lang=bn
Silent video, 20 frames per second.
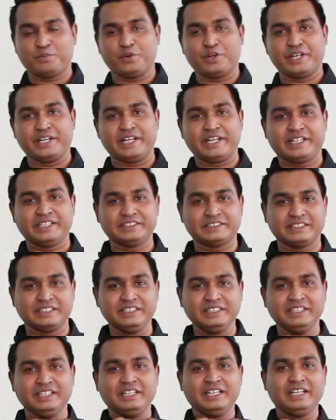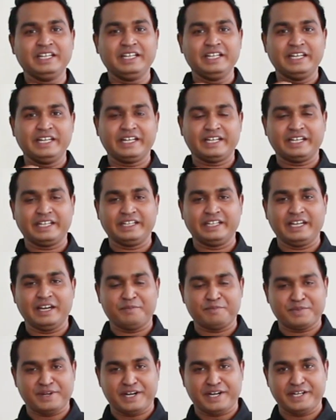দেখতে পাচ্ছি যে গায়ে দিয়ে রেখেছি
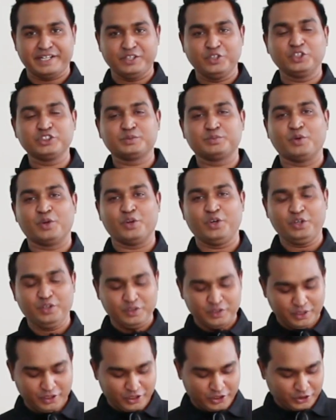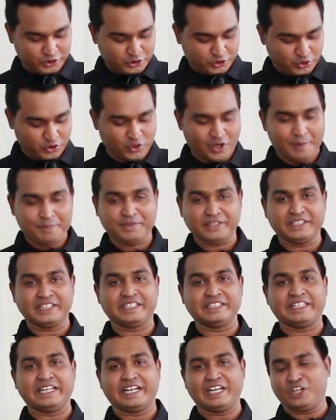তো এখানে দেখতে পাচ্ছেন যে অলরেডি আমার
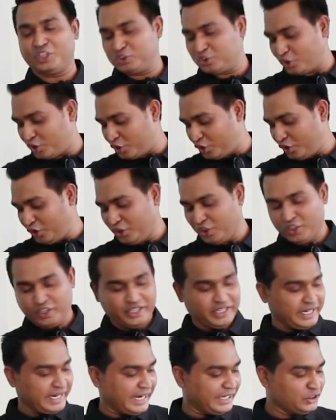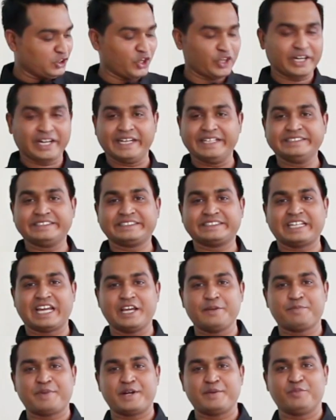গলার মধ্যে হ্যান্ডটেক ঝুলতেছে
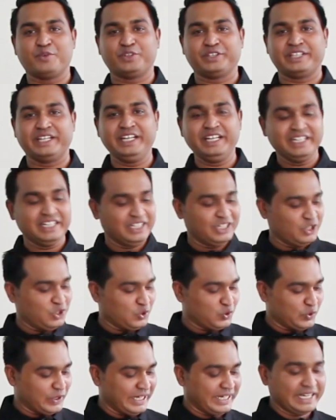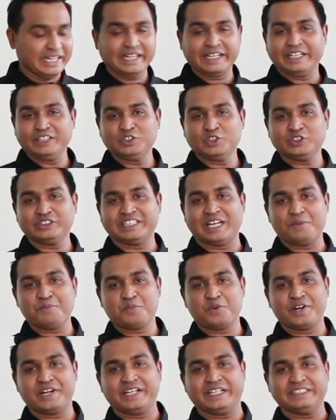আমি এখান থেকে একটি গায়ে
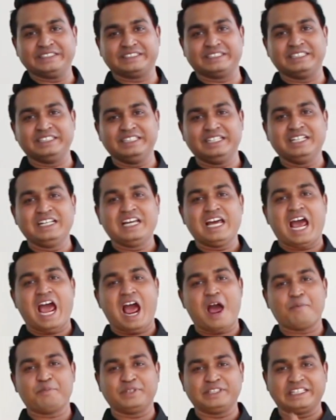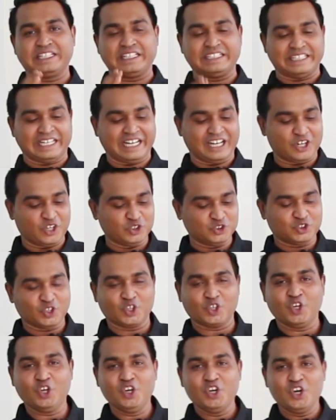দিয়ে রেখেছি আপনাদেরকে দেখানোর জন্য
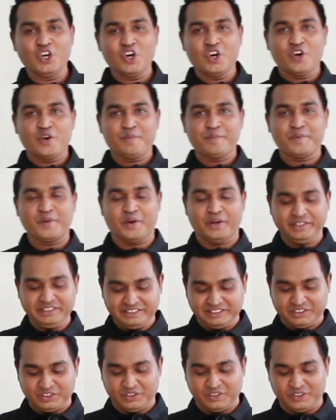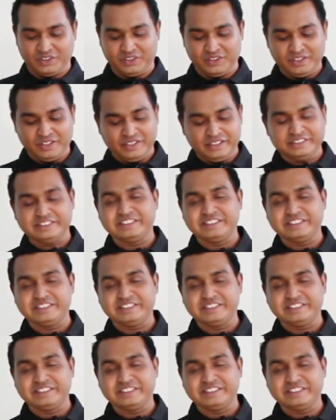সো এই কার্টুনের মধ্যে কিন্তু বিভিন্ন